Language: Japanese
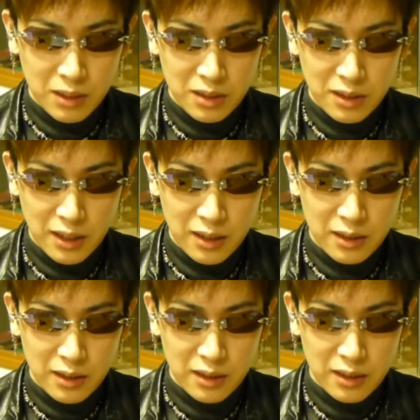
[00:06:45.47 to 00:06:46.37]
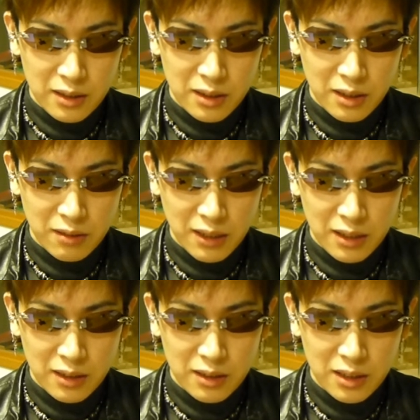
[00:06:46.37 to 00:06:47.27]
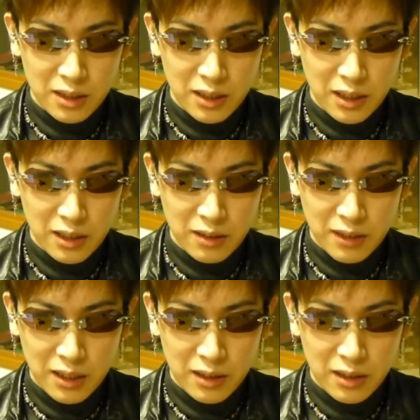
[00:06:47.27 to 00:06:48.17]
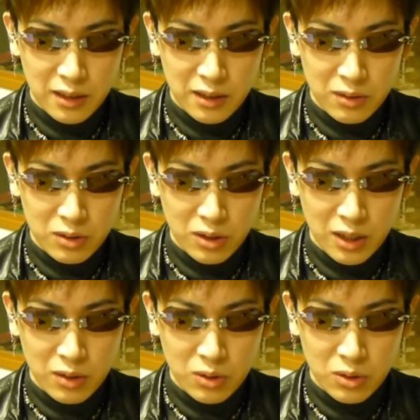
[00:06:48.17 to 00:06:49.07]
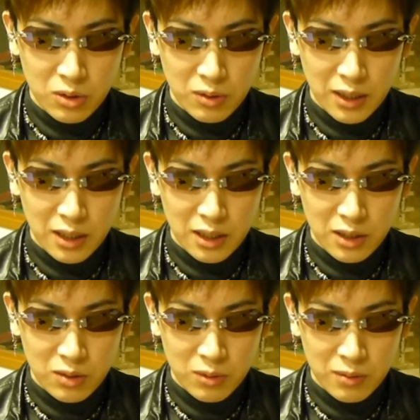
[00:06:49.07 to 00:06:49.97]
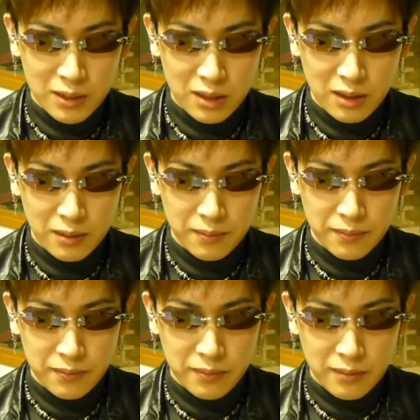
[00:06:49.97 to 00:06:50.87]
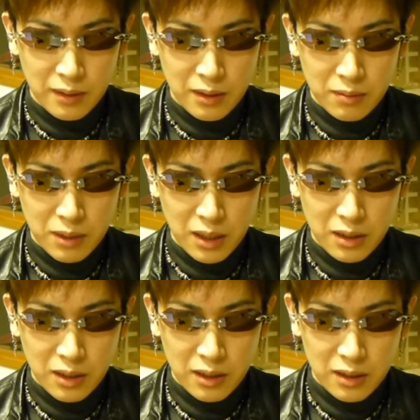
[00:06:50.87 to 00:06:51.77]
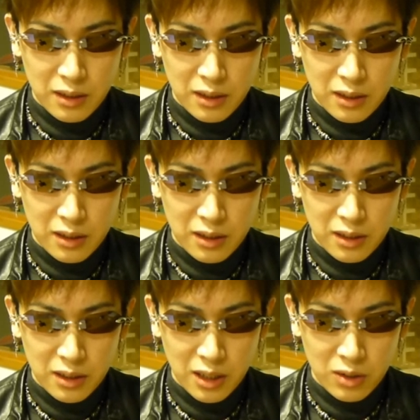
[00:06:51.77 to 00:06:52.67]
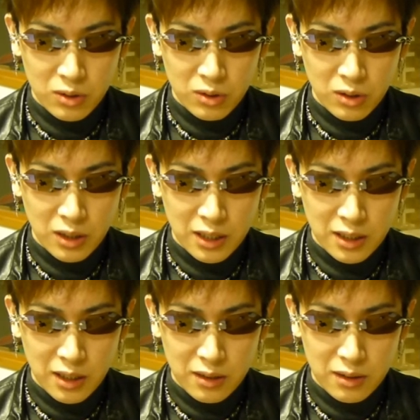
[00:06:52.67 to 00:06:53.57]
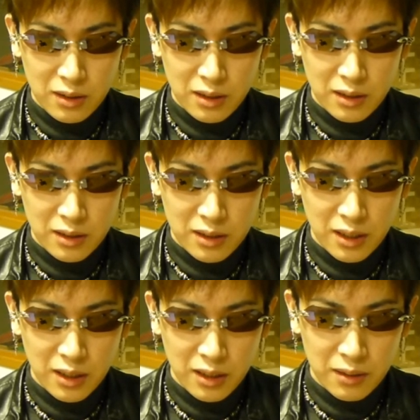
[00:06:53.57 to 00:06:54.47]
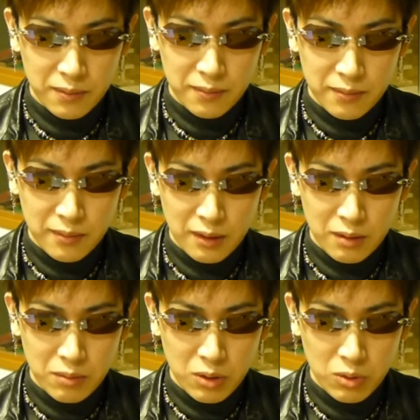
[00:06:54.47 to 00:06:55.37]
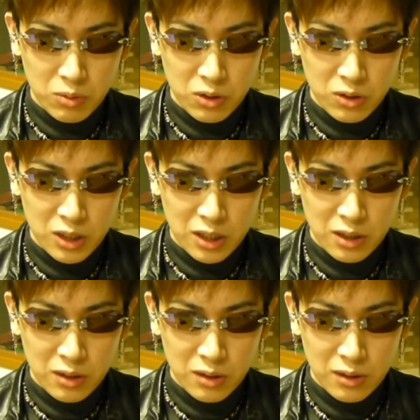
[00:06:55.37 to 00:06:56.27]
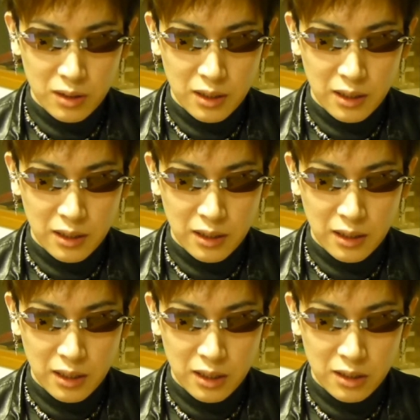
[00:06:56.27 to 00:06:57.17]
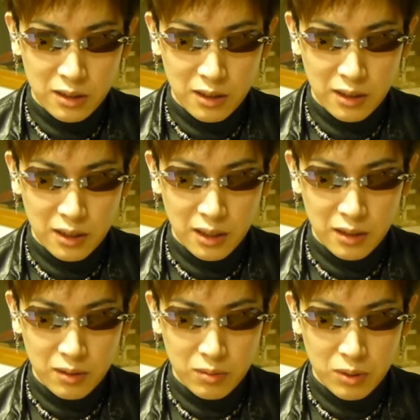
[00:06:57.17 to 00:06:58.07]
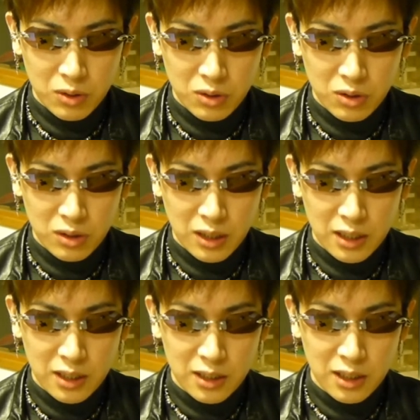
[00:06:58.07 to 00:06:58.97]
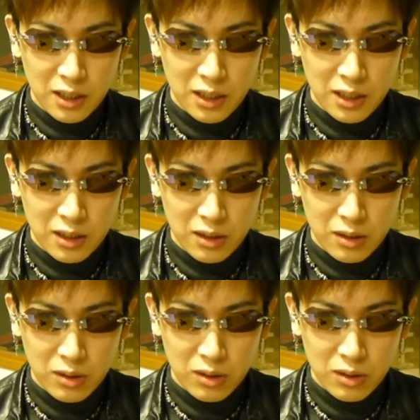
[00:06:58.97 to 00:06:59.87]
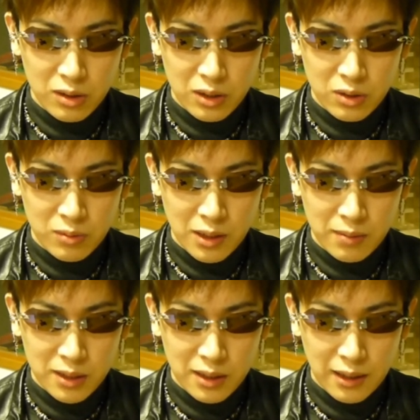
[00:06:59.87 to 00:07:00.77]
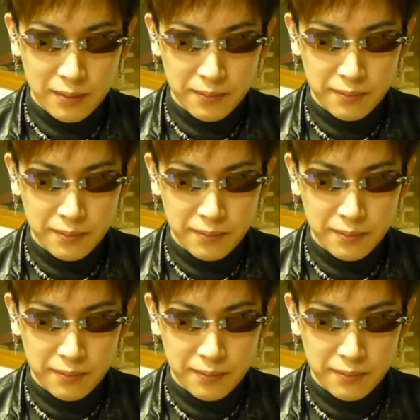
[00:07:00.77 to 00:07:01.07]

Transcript: ですが、えー、真偽は写真からでは、えー、おそらくほとんどわからないと思いますし、まあ、現に、えー、金栄堂の取り扱う、えー、製品、まあ、本物の写真を、えー、勝手に使われて、まあ、オークションに掲載されたというようなこともありました、